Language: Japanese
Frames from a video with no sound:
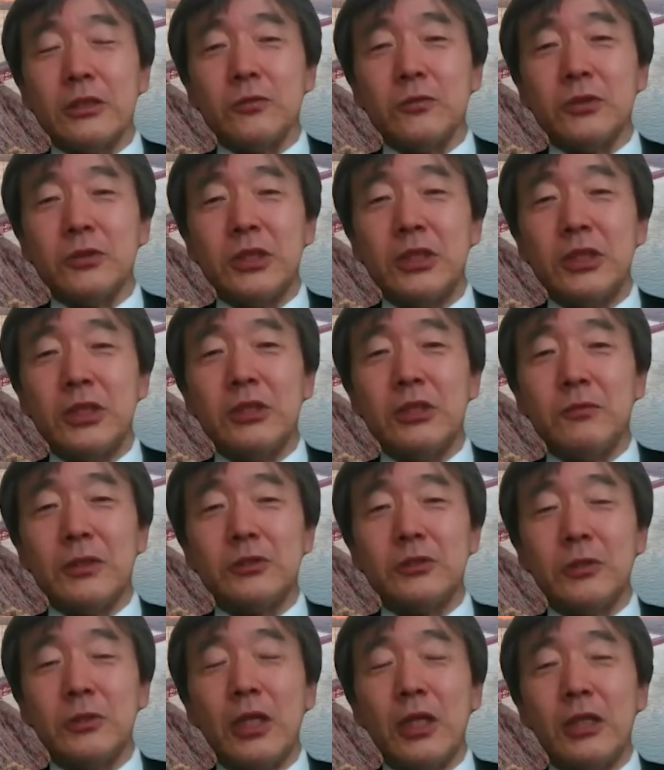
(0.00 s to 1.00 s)
その賃金
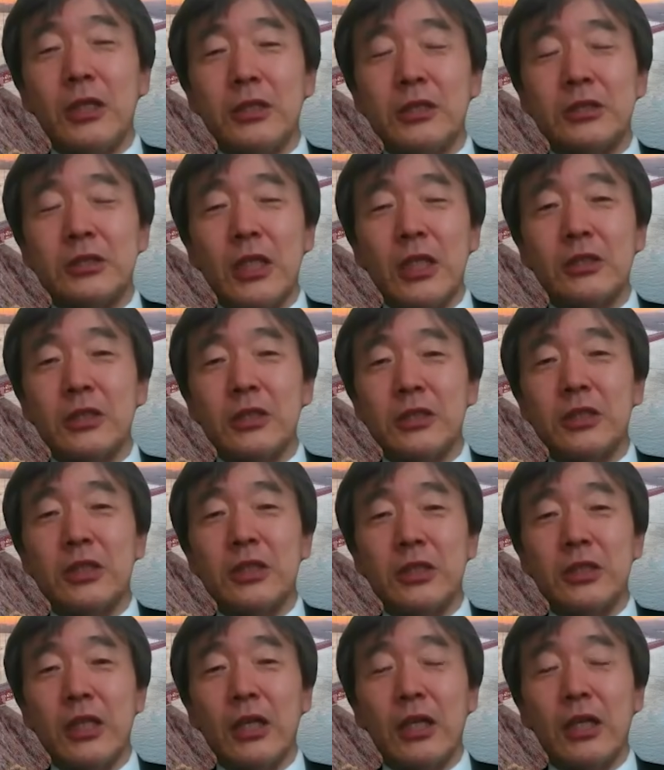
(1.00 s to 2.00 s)
はそれなりに最低
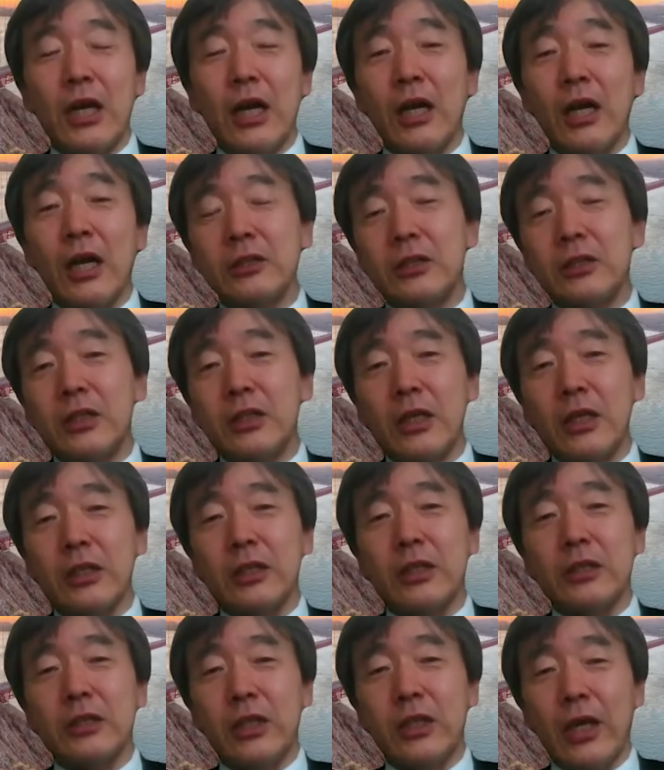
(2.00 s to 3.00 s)
賃金なんか上がっていたわ
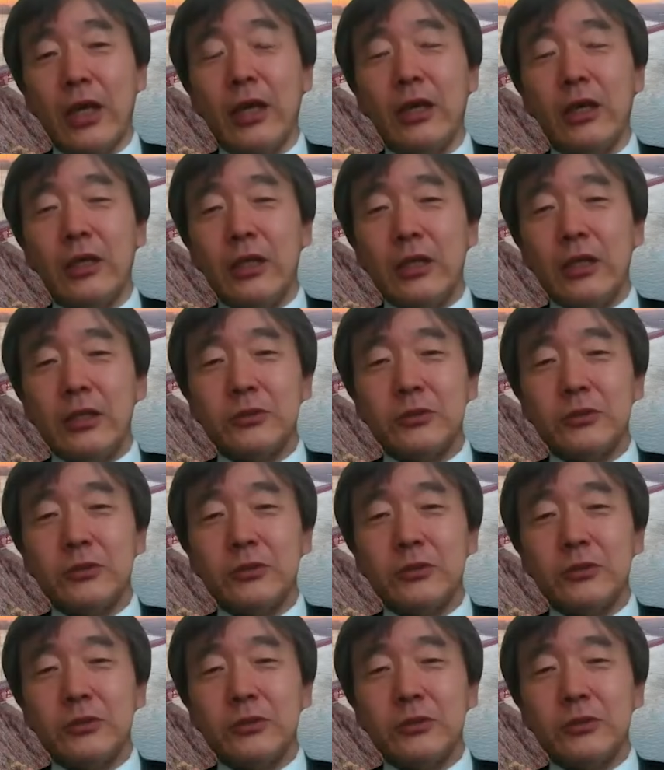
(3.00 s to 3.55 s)
けなんで、